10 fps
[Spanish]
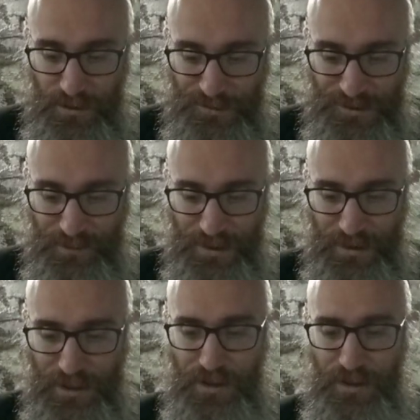
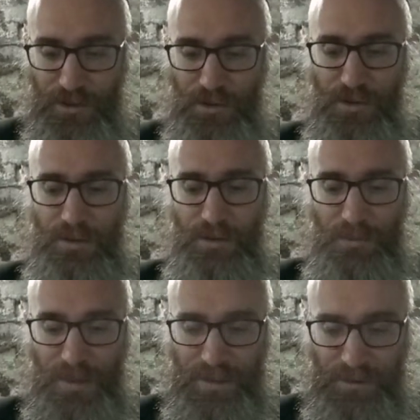sibar eish
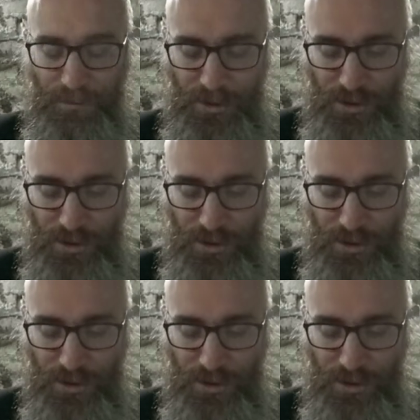dibarti